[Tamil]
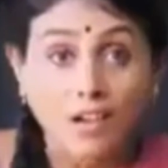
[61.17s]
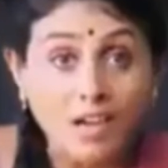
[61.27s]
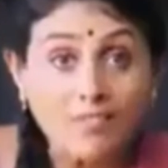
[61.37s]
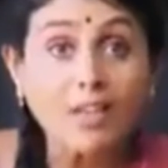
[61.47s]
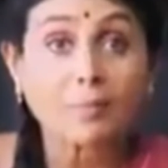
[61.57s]

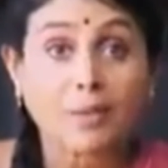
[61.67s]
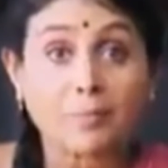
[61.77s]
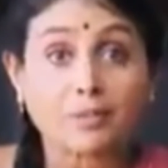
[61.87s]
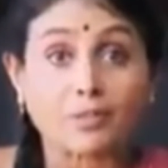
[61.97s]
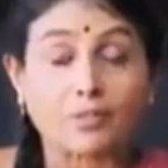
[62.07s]
கல்விக்கு
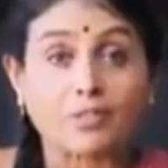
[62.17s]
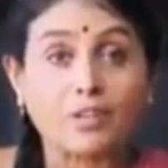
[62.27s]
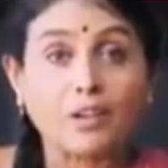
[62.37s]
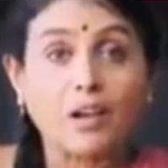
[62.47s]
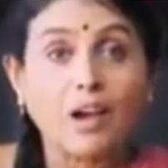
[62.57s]
பயன்படுத்தணும்
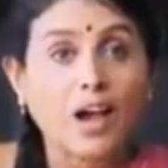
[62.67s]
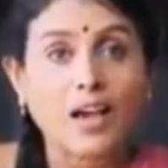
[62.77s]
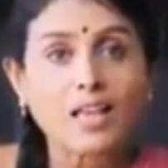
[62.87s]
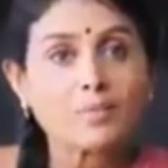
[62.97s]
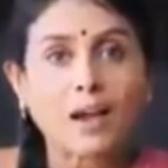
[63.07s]

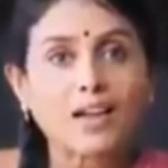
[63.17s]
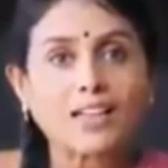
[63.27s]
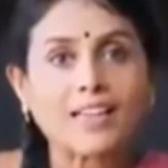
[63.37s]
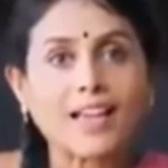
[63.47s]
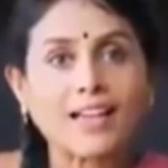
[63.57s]
ஆனால் அது
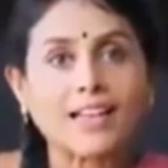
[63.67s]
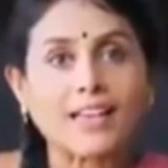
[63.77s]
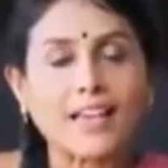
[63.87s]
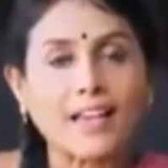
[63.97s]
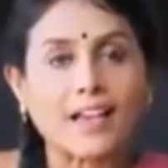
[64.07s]
மக்கள்
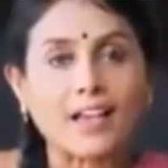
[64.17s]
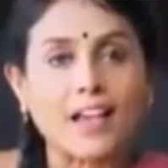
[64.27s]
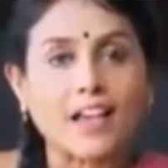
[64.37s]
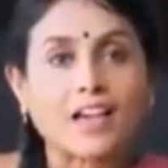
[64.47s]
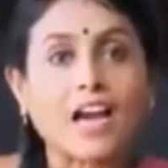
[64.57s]
கேட்கலையே
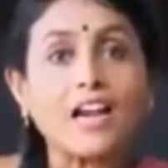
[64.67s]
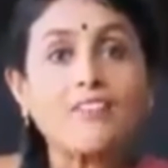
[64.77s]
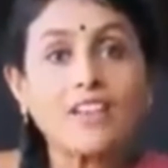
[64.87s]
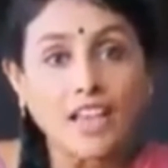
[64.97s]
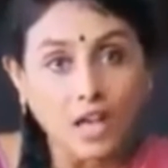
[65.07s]

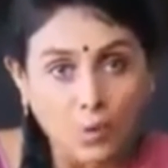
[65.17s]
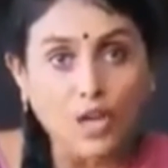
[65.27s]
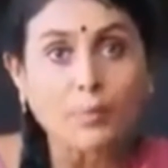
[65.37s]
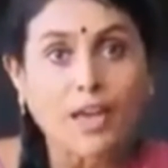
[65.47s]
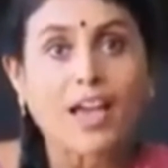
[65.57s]
கல்வி
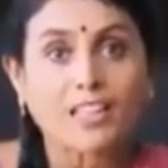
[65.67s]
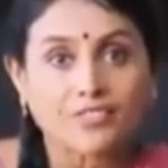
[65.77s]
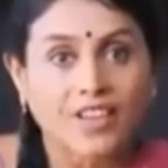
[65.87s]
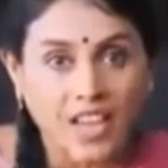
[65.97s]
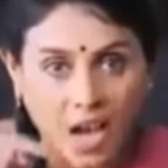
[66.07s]
எங்கள் உரிமை
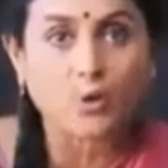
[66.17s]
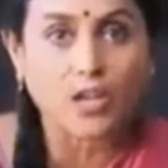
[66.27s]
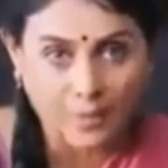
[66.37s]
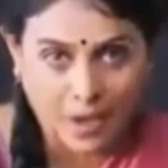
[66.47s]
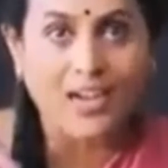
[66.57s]
அதை
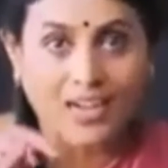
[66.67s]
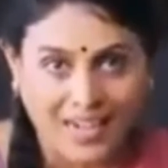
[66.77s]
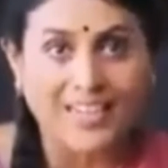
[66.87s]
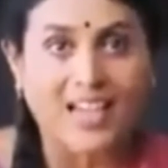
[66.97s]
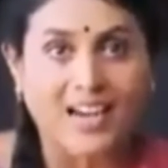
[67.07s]
ஃப்ரீயாக கொடுங்கன்னு மக்கள்